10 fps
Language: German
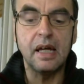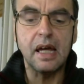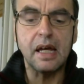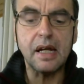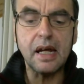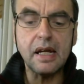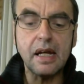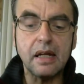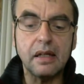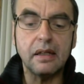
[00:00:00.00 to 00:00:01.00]

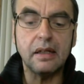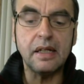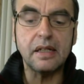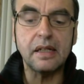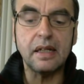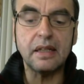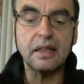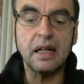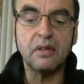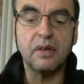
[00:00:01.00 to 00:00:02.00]
Rede ich dies
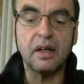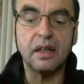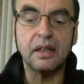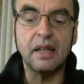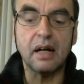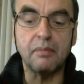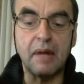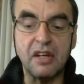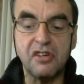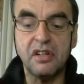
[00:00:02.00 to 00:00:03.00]
etwa nach
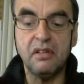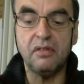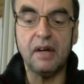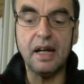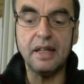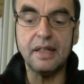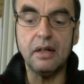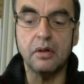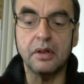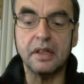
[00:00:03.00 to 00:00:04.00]

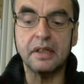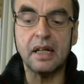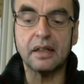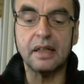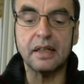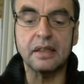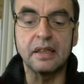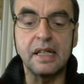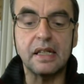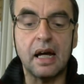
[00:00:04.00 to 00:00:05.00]
Menschenweise oder sagt das
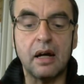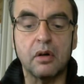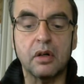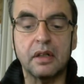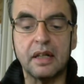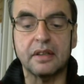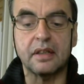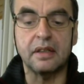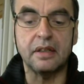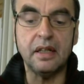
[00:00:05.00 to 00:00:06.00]
nicht auch das
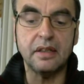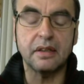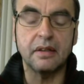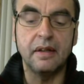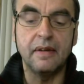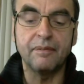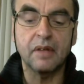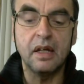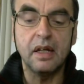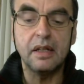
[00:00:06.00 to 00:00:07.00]
Gesetz?
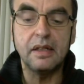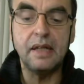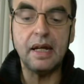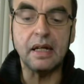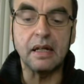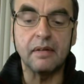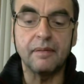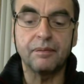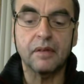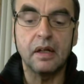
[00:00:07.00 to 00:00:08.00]
Den,
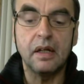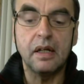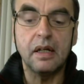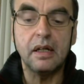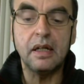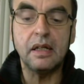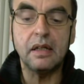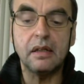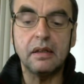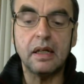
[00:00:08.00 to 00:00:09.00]

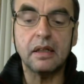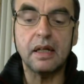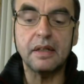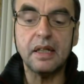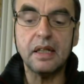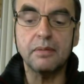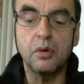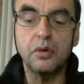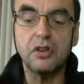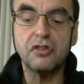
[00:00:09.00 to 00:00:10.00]
in dem Gesetz
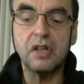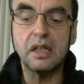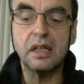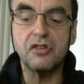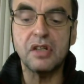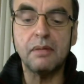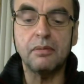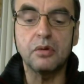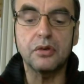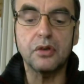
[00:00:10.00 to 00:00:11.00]
Mose steht
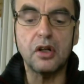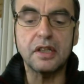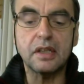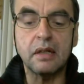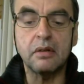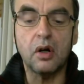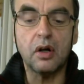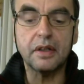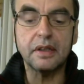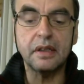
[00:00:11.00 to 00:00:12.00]
geschrieben, du sollst den
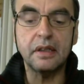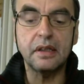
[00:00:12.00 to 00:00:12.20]
Ochsen,